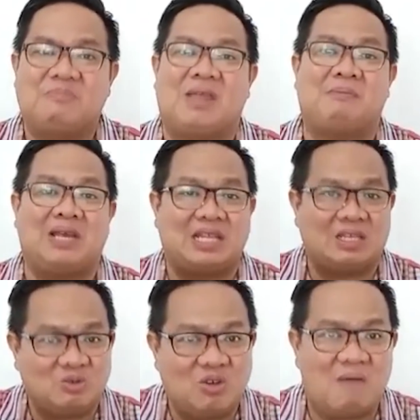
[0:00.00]
tapi
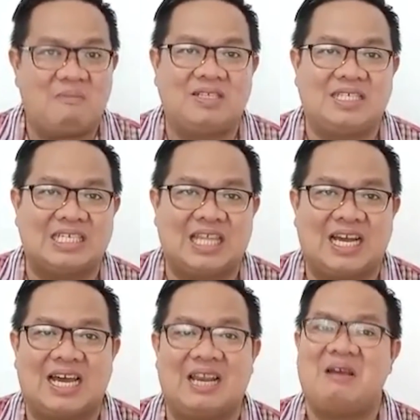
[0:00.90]
kita juga
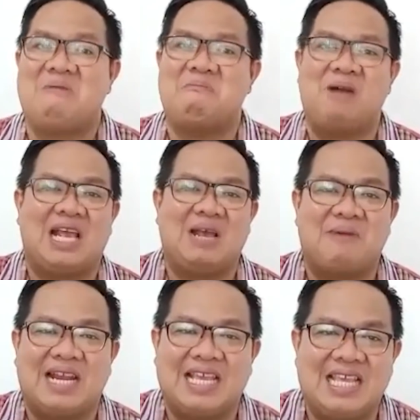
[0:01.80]
menceritakan
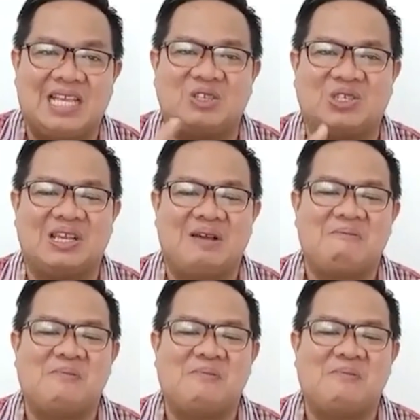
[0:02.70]
bagaimana Yesus